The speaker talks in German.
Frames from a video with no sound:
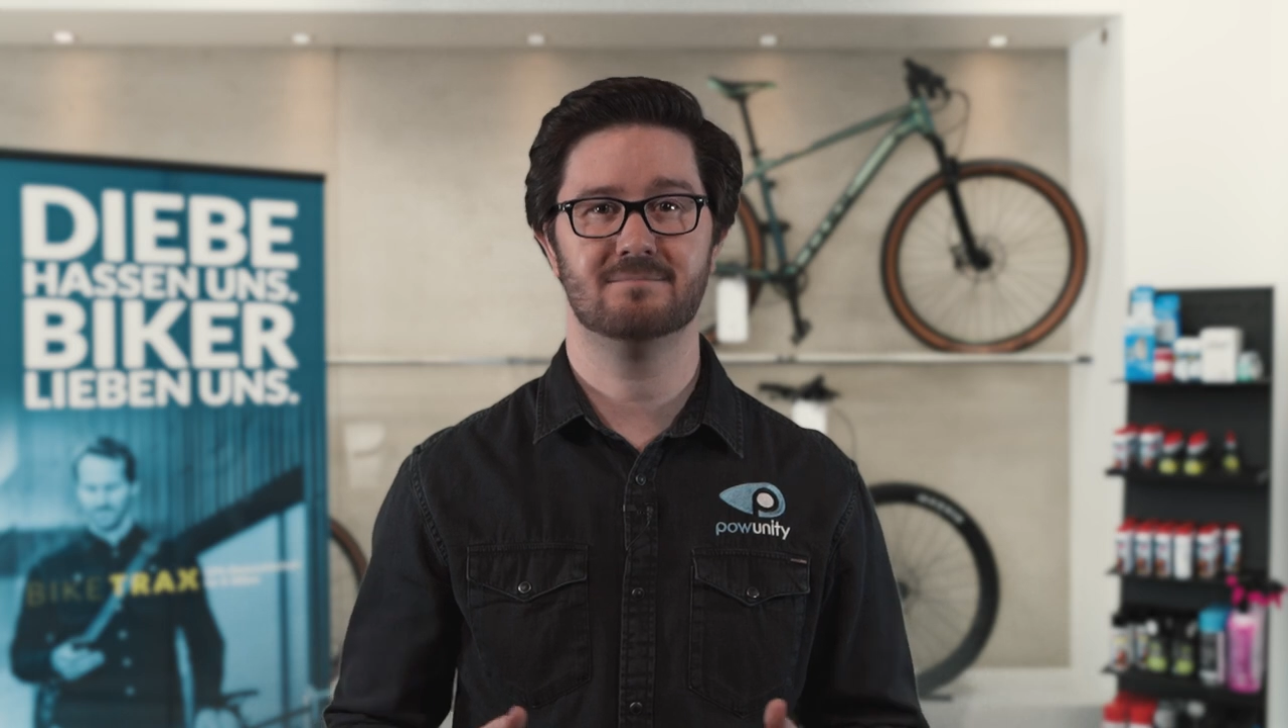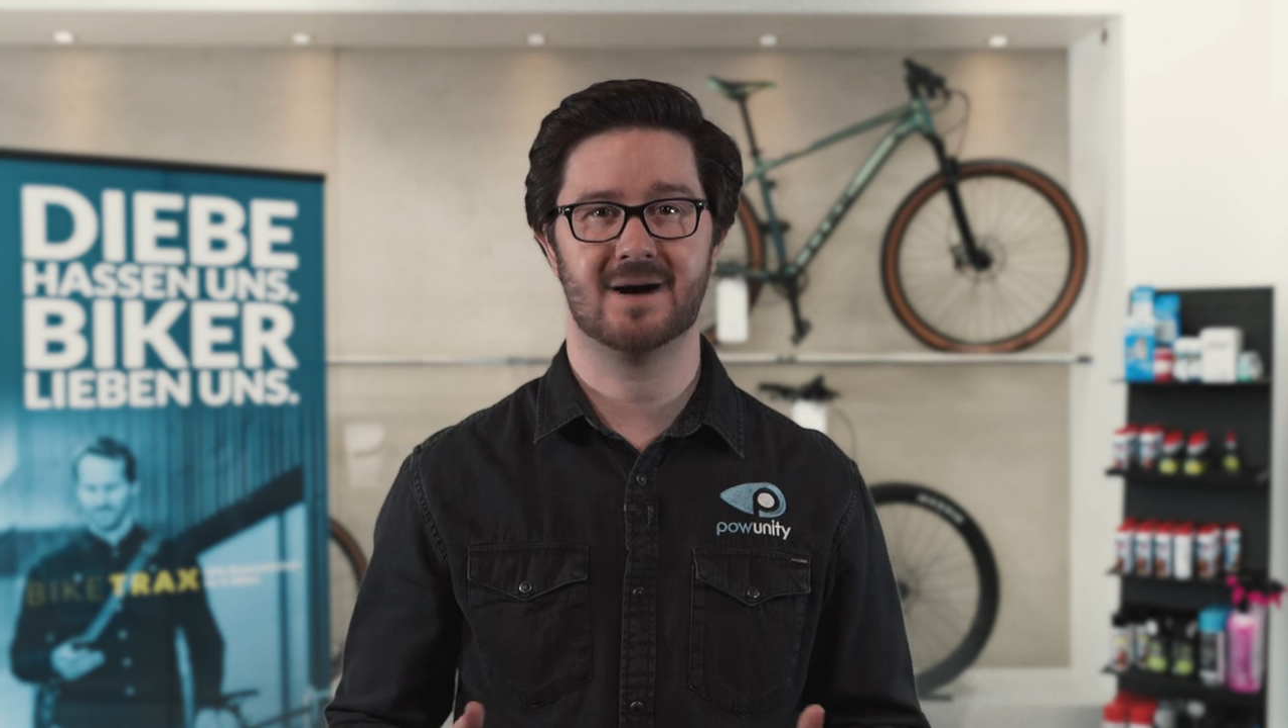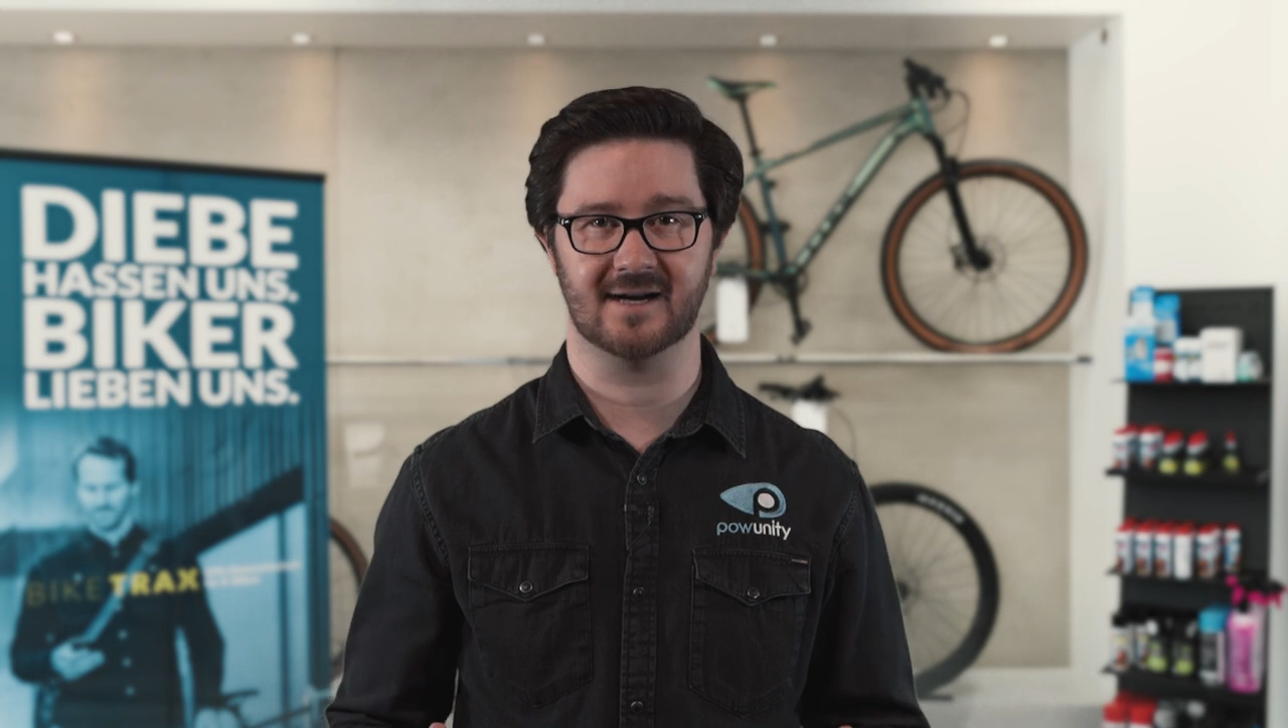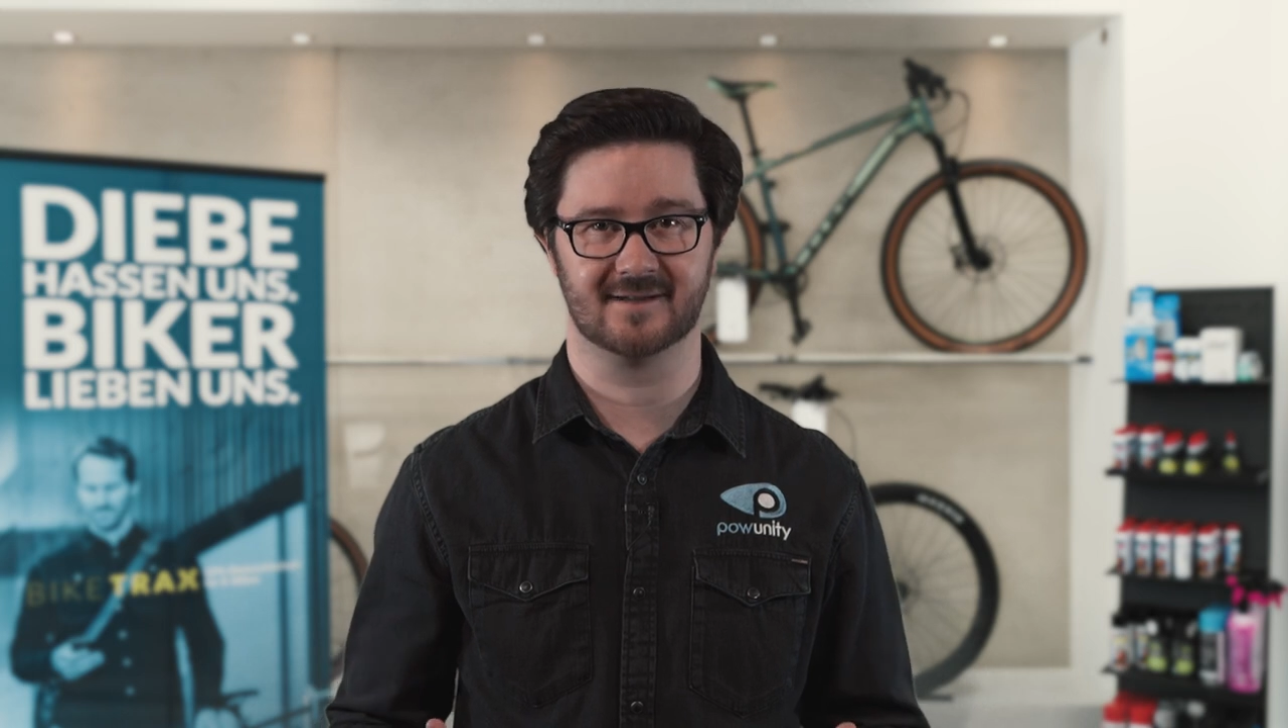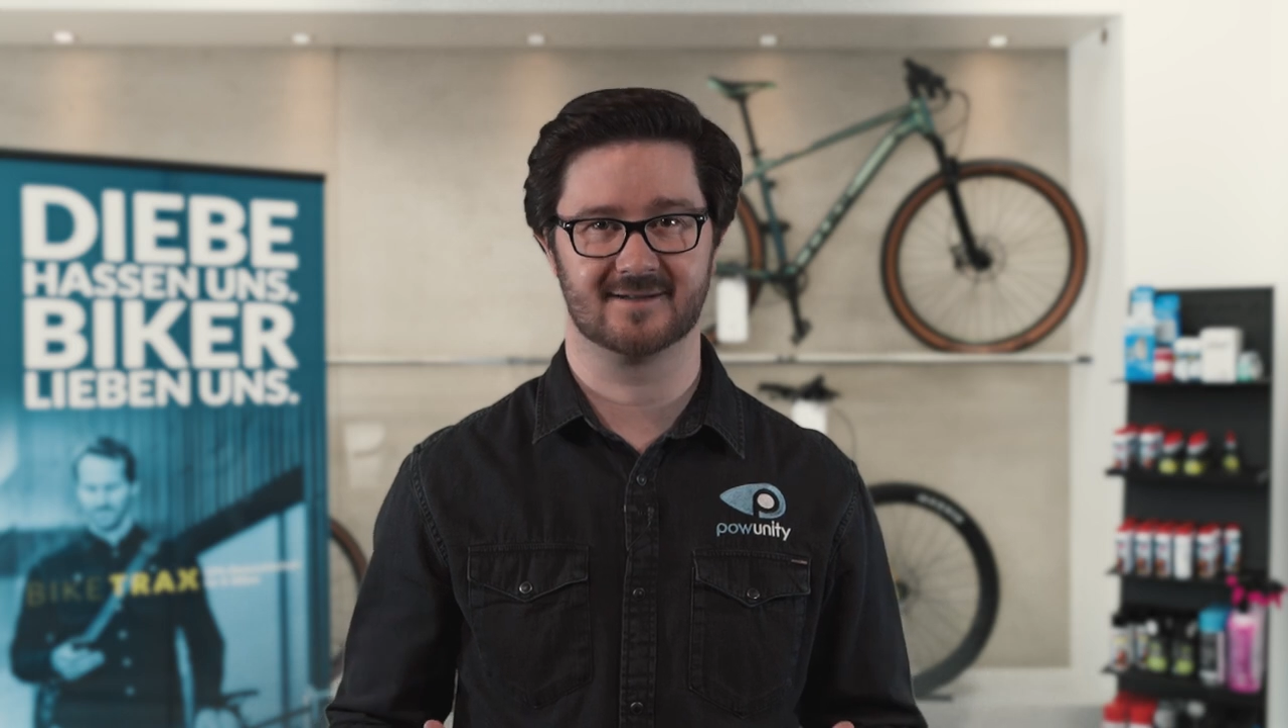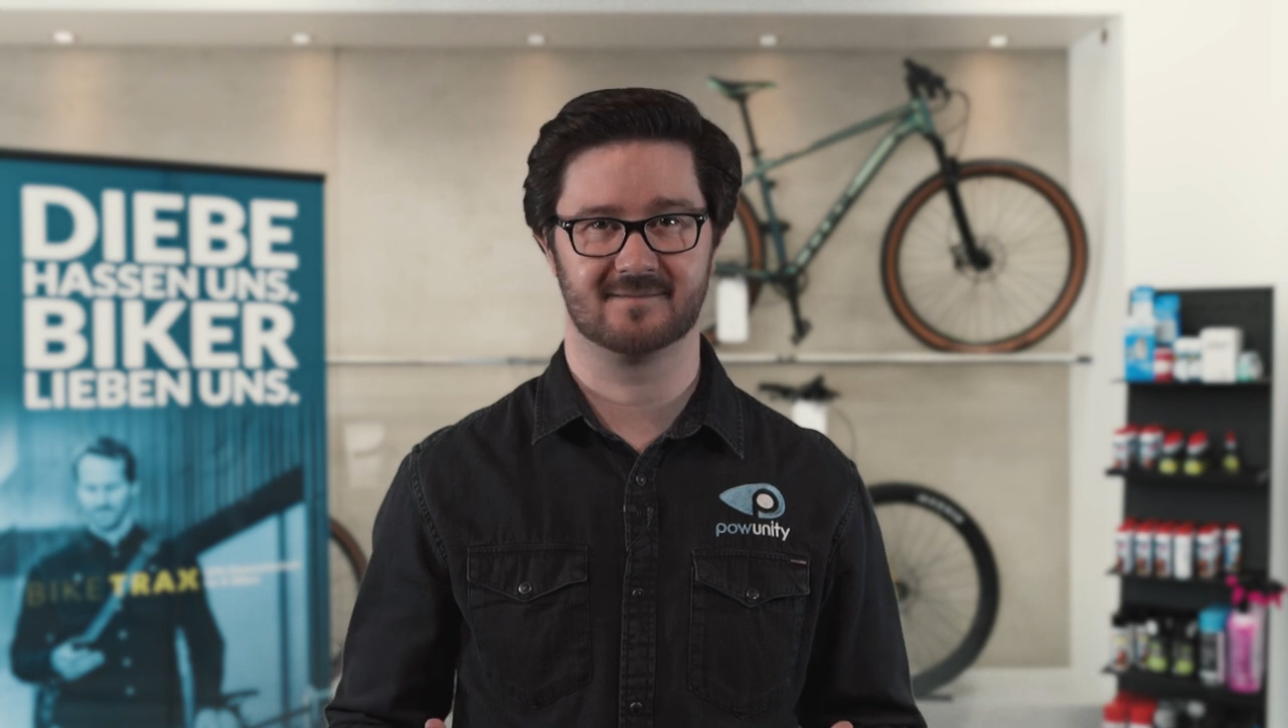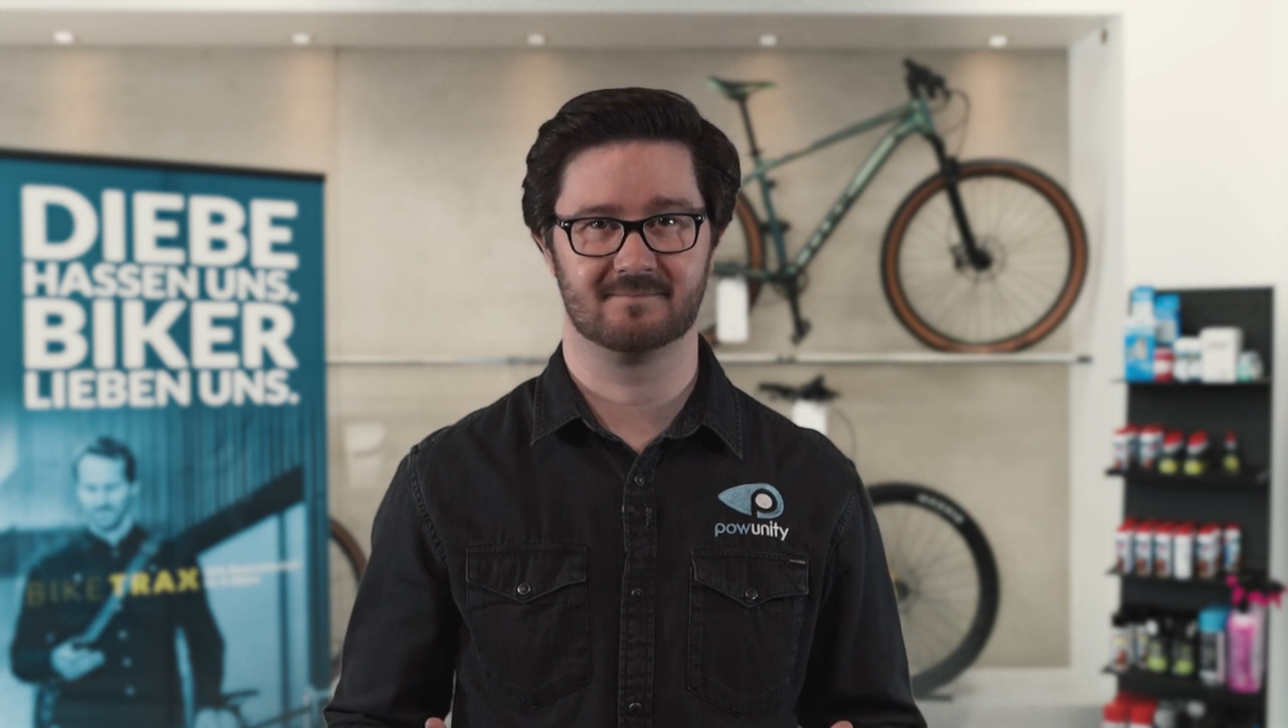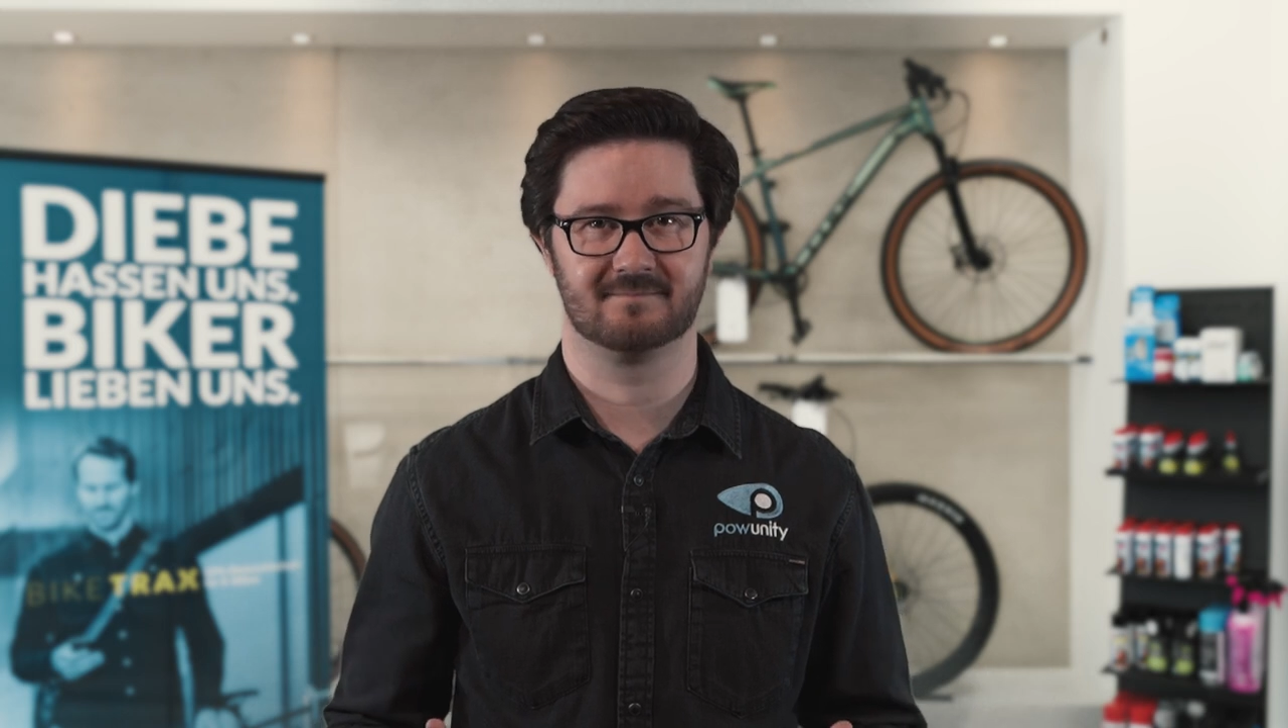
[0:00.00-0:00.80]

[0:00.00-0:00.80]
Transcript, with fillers: Markt.